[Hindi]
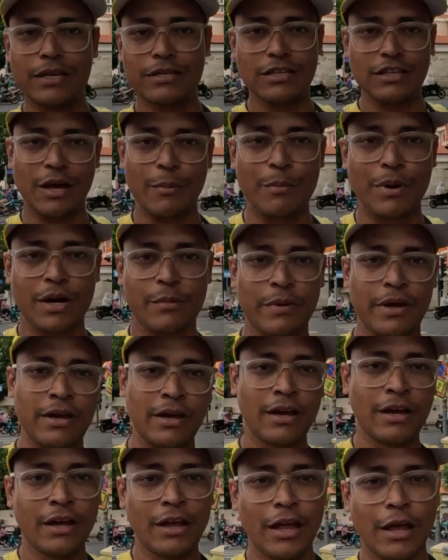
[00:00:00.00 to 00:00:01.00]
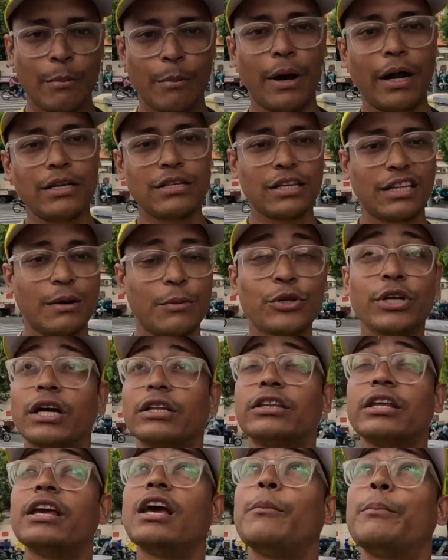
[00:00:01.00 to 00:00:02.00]
में सितंबर में बारिश ख़त्म हो
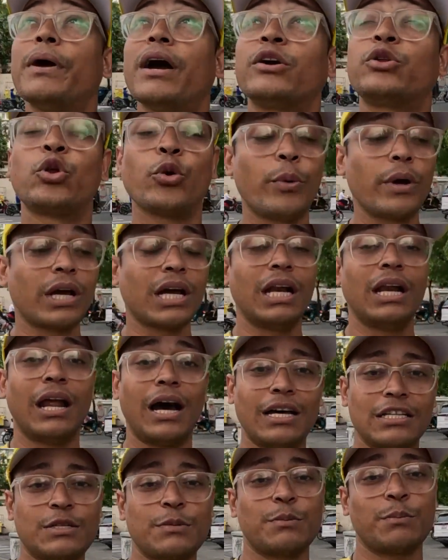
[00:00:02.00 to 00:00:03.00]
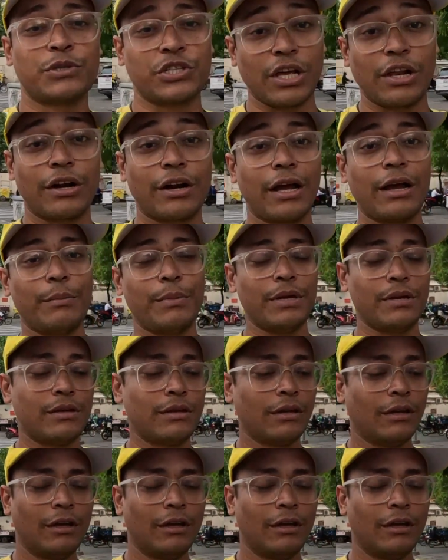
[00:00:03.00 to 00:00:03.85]
जाती है यहाँ पे अक्टूबर का लास्ट चल रहा है अभी